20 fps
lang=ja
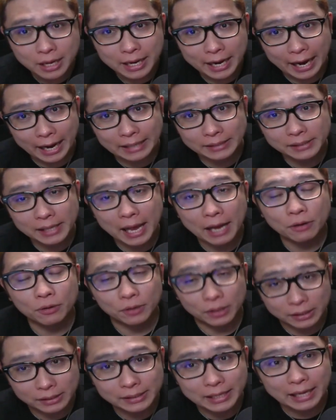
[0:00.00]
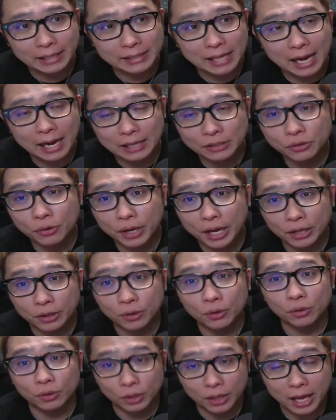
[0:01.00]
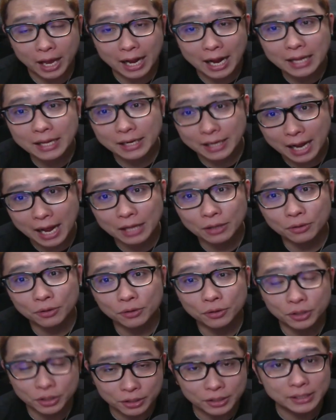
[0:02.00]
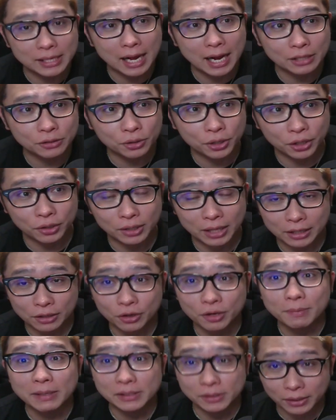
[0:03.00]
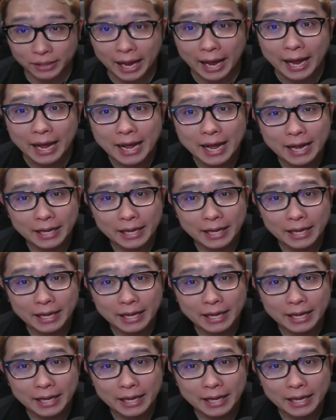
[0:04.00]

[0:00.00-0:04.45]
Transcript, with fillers: えスケールのですね、参加条件ということで、かなりハードルの低い参加条件となっておりますので、